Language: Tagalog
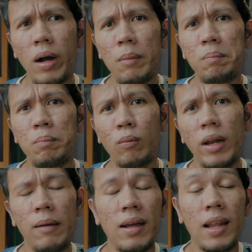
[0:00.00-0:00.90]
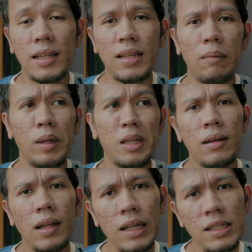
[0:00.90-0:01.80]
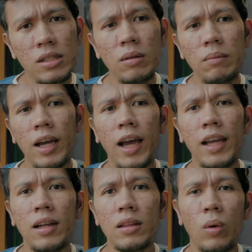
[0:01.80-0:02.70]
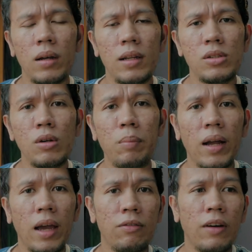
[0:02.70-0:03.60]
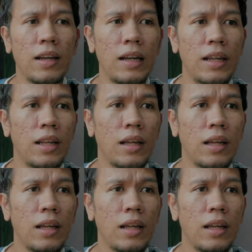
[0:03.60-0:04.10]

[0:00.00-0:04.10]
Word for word: mga problema na nasabi niya. The reason behind that one is yung pag-FI cleaning.